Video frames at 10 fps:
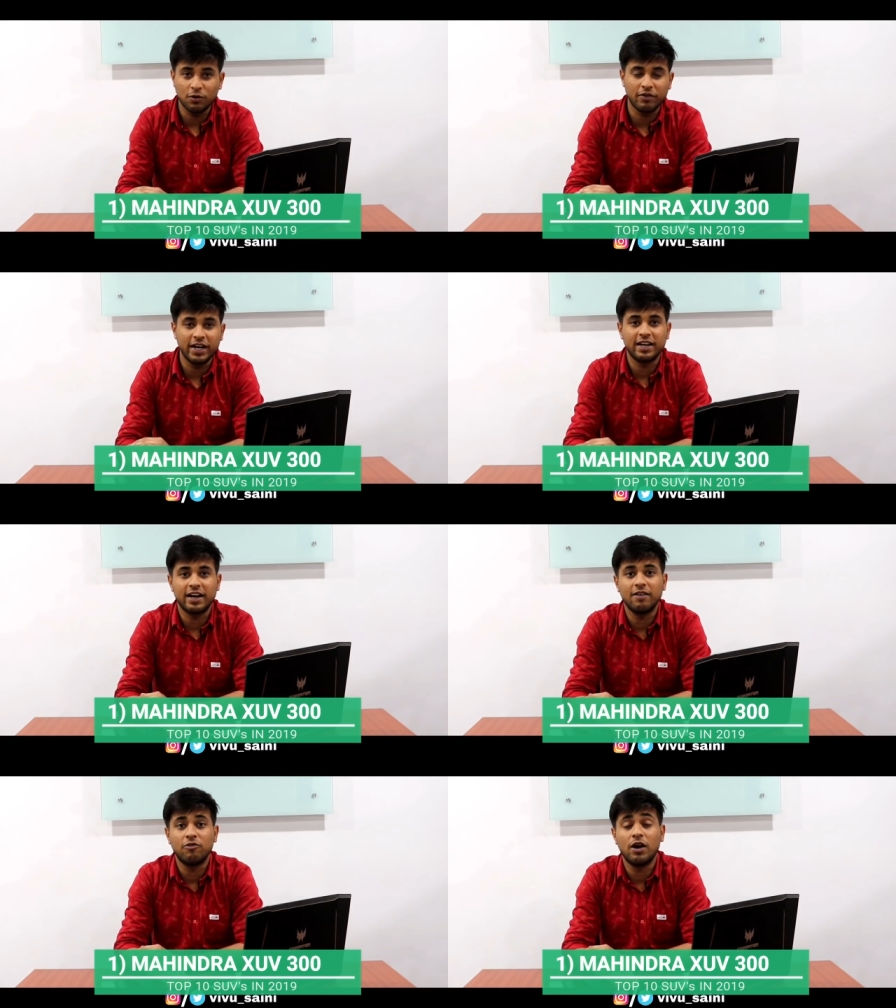लोग वेट कर
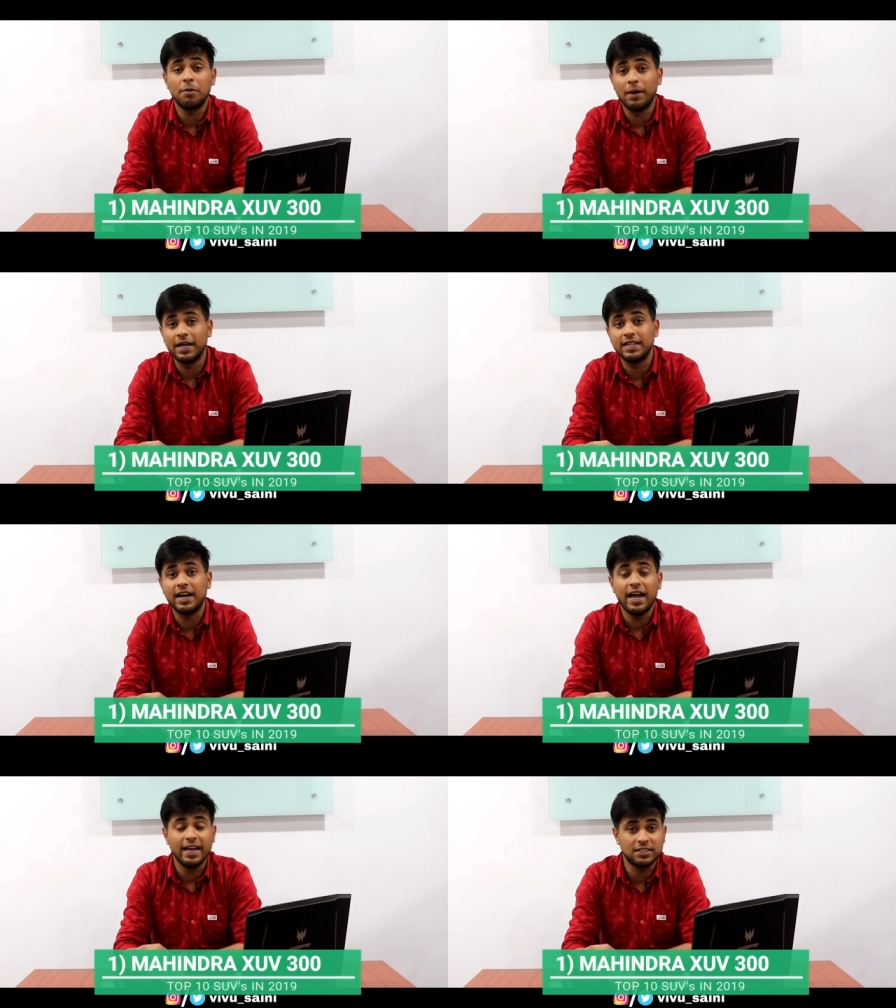रहे हैं वो है
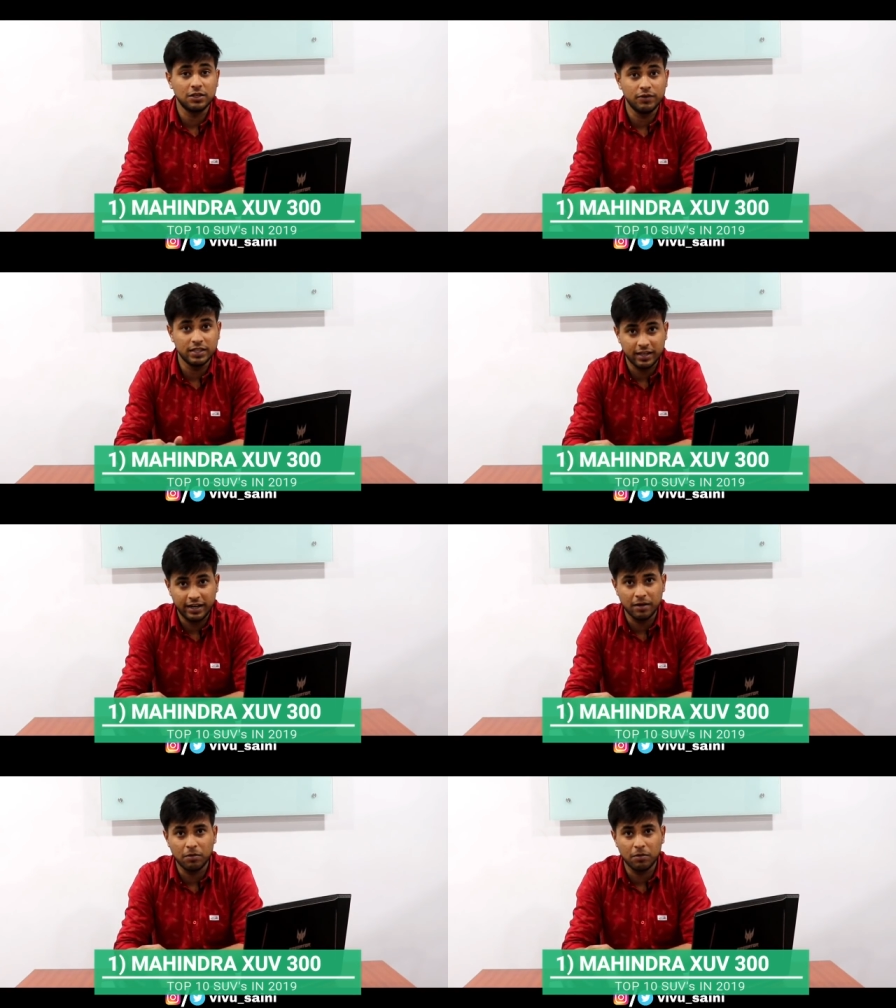महिंद्रा एक्स यू वी थ्री